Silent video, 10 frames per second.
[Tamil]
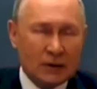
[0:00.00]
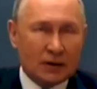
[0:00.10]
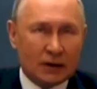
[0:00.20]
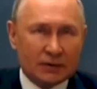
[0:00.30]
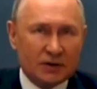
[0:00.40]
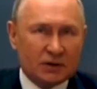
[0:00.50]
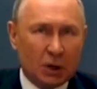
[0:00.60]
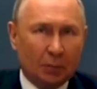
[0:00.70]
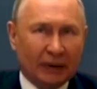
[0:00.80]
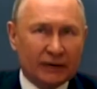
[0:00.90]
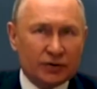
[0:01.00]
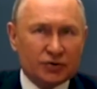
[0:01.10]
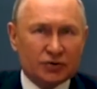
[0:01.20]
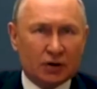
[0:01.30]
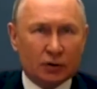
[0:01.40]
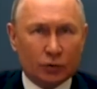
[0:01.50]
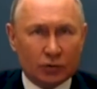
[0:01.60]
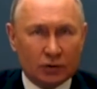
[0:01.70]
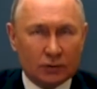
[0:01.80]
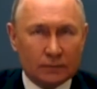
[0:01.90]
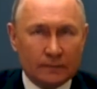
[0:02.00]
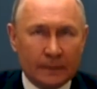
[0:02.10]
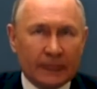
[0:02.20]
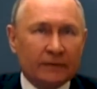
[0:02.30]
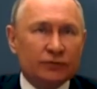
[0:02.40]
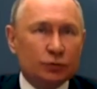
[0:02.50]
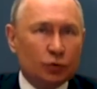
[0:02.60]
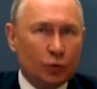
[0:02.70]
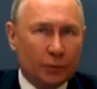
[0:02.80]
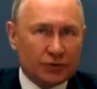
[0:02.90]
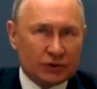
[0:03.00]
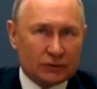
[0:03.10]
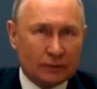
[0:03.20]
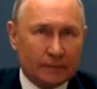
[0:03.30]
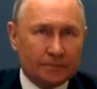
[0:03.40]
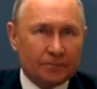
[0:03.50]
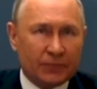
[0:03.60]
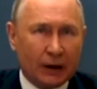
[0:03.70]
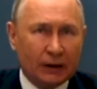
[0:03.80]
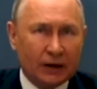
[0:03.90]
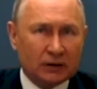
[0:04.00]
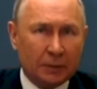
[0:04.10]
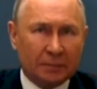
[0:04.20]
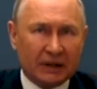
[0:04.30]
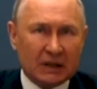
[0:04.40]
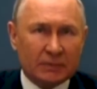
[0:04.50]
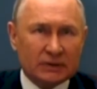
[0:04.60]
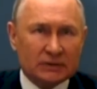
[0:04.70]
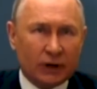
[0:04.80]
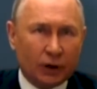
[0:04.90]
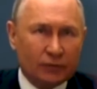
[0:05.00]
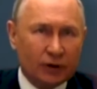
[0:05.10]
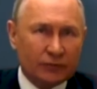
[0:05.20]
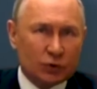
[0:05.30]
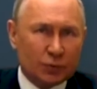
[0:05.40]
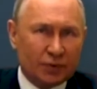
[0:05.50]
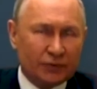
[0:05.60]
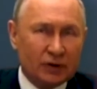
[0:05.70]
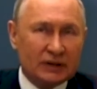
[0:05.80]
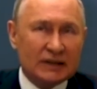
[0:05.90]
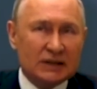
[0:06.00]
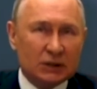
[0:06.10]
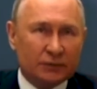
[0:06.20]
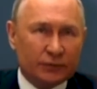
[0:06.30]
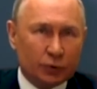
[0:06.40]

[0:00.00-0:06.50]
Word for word: உதவியாக இருக்குது அப்படின்னு சொல்லலாம் சரி புட்டின் அவர்கள் என்ன சொன்னார் புட்டின் அவர்கள் சொன்னது ஒரு வார்த்தை தான் நீங்கள் எல்லாம் என் கூட